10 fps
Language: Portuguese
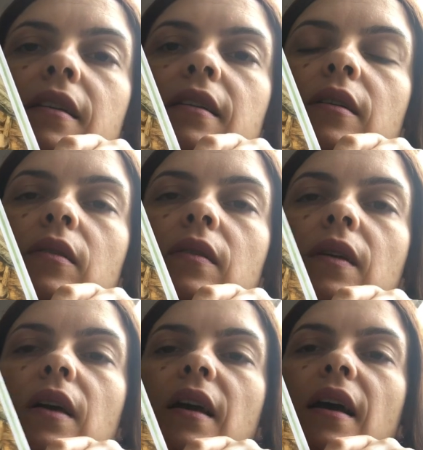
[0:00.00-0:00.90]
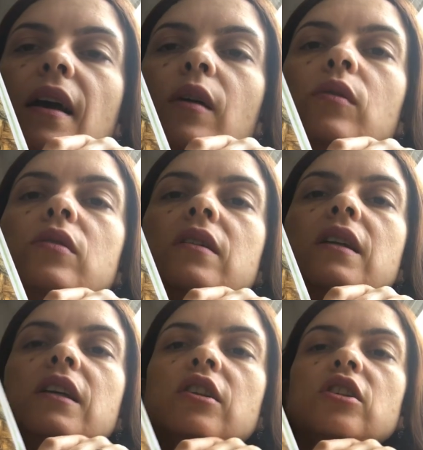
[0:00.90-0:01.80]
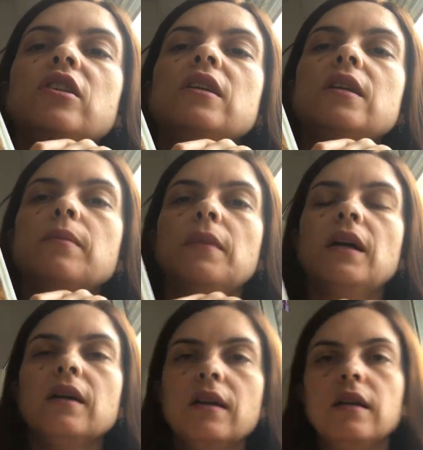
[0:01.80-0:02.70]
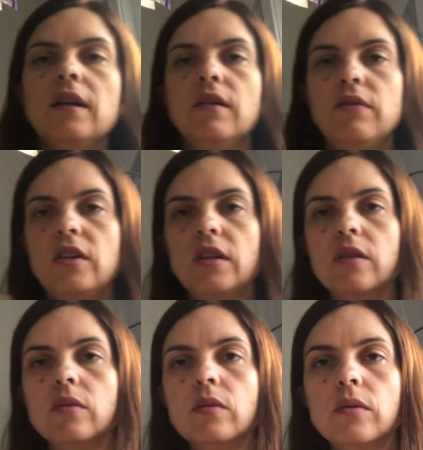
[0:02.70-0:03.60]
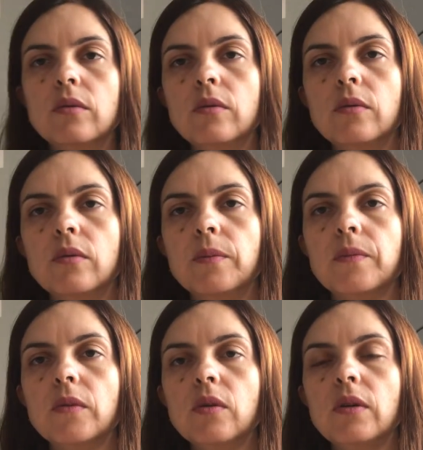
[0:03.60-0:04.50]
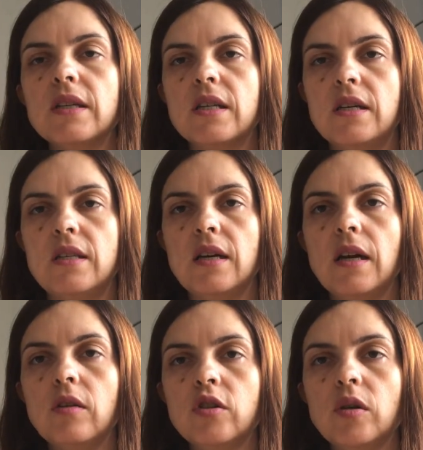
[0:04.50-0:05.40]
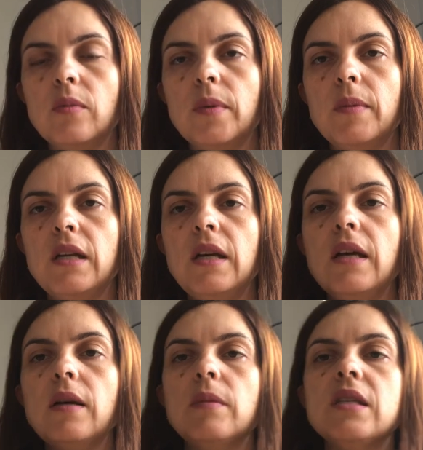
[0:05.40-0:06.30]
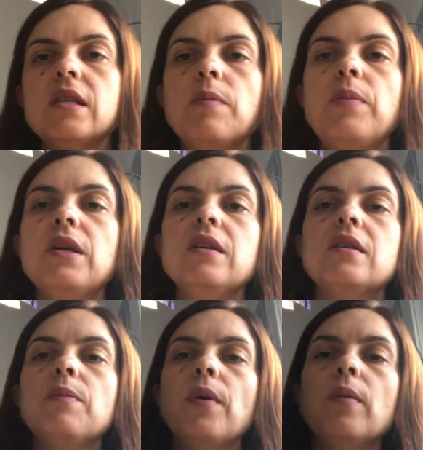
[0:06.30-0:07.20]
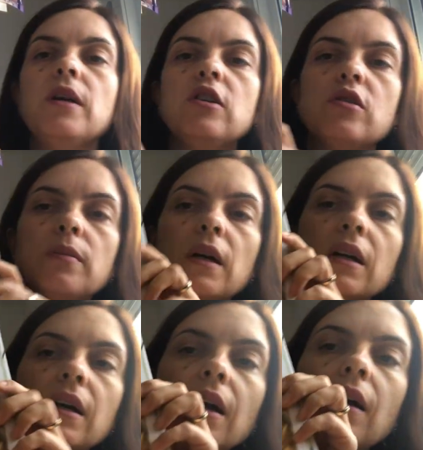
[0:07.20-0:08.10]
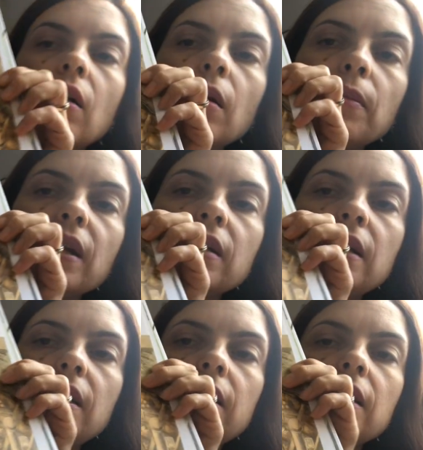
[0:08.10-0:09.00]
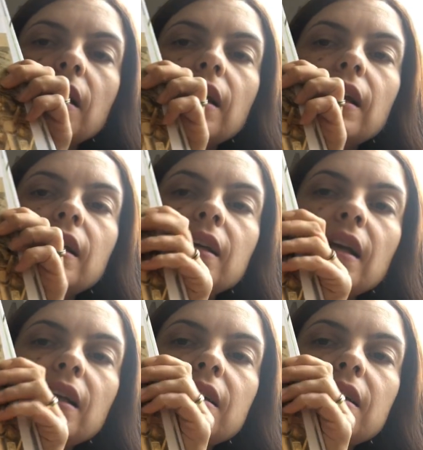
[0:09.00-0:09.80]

Então é algo triste que marca né, a vida do, do Lazar Segal de alguma maneira, mas que principalmente marca a obra dele e que ele